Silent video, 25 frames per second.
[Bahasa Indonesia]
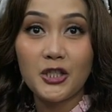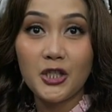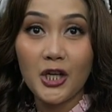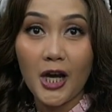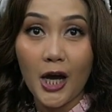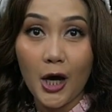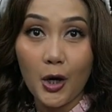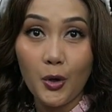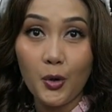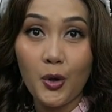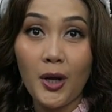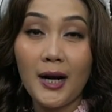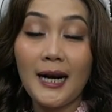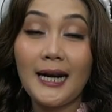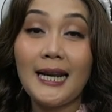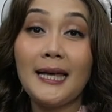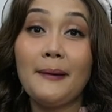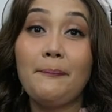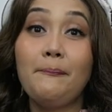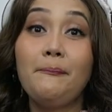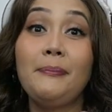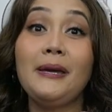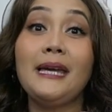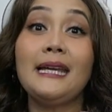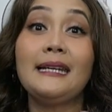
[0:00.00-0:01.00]
jauh
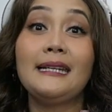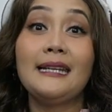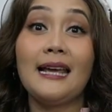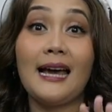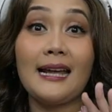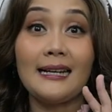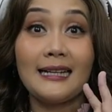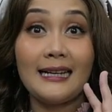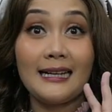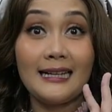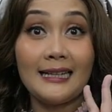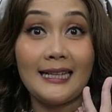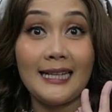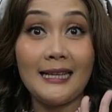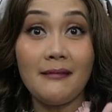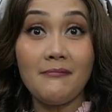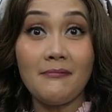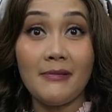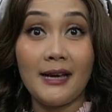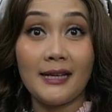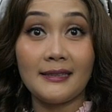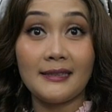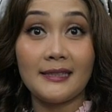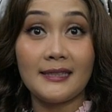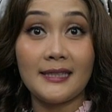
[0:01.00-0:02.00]
lebih dari 5
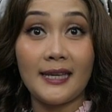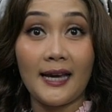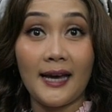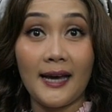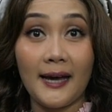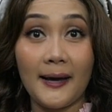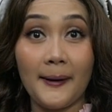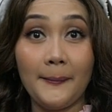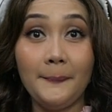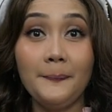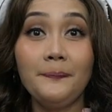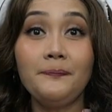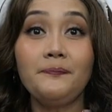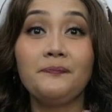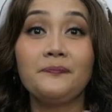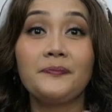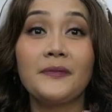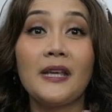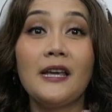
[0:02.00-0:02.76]
jam,